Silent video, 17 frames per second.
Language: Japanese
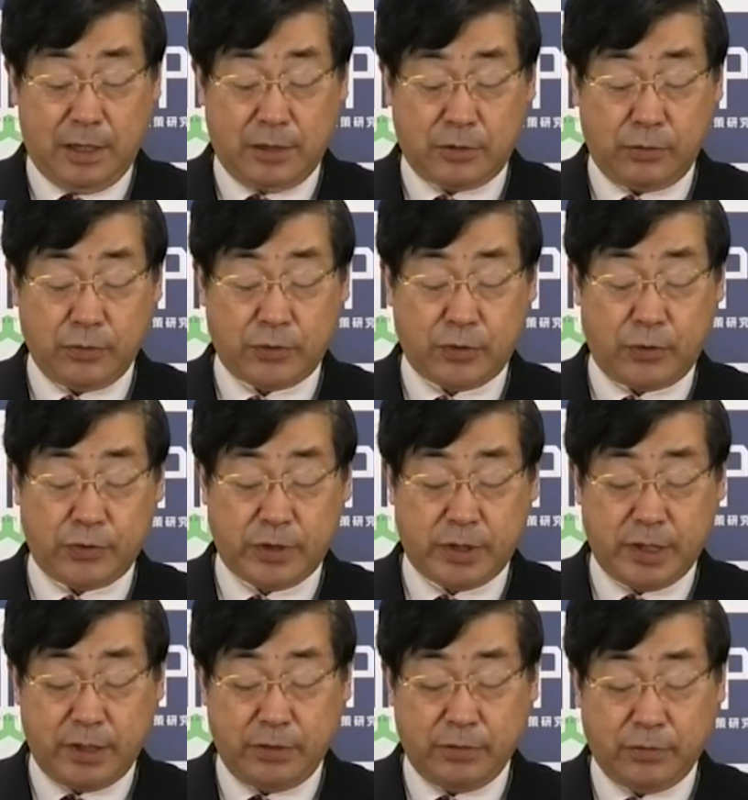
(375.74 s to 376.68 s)
その組
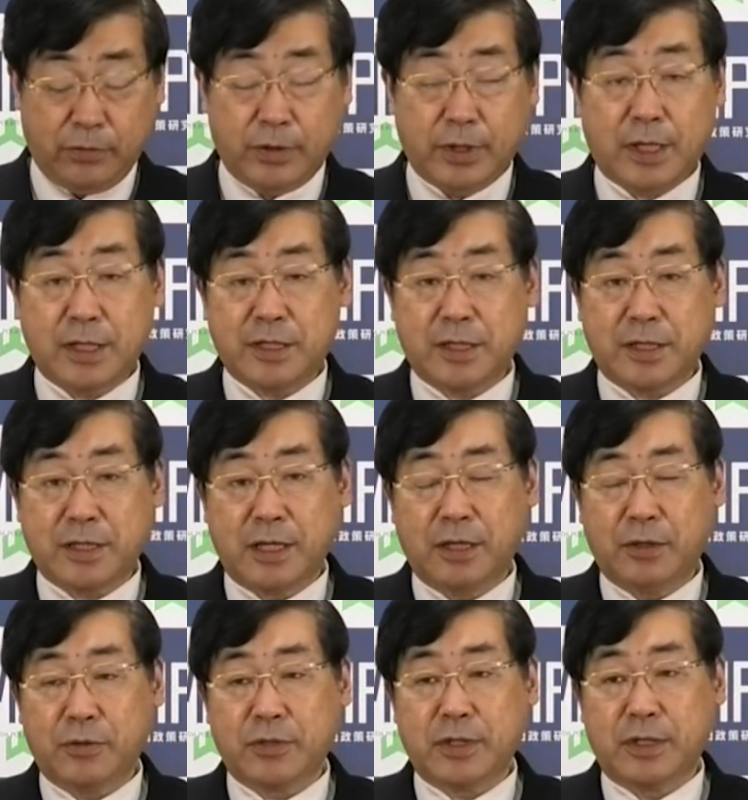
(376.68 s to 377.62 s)
織力を生かした
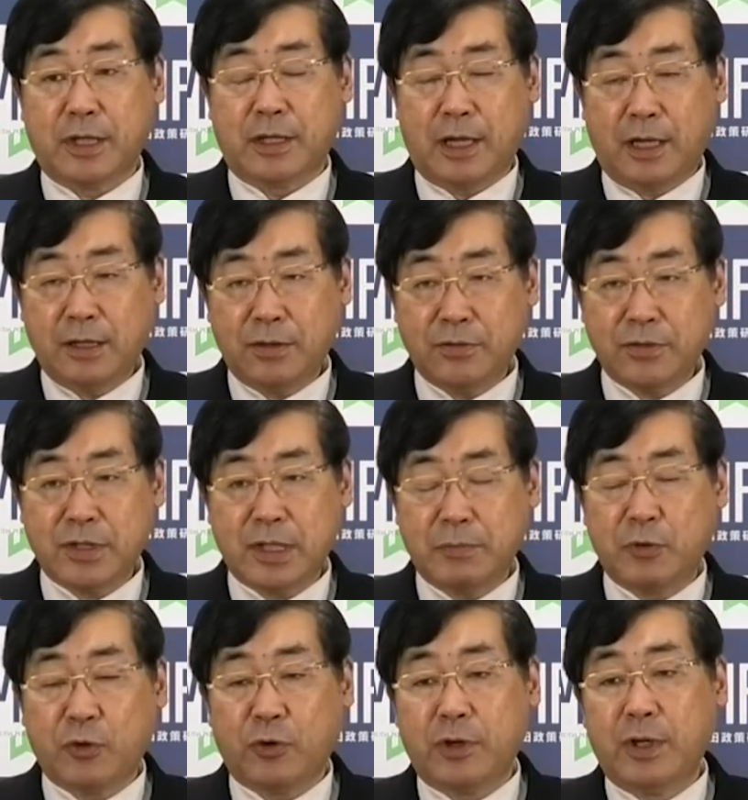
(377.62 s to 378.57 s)
選挙戦で何とし
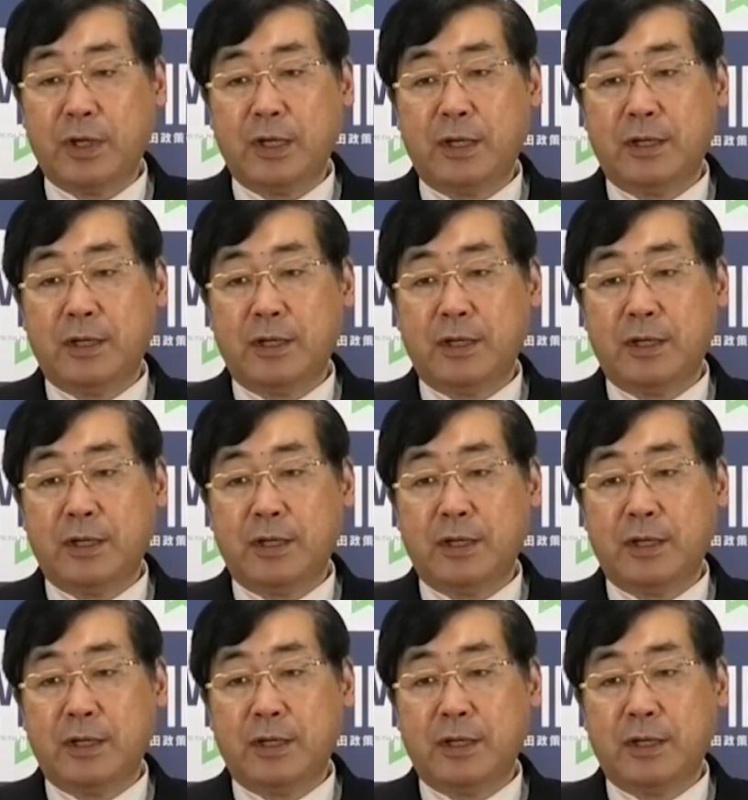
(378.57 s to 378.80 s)
ても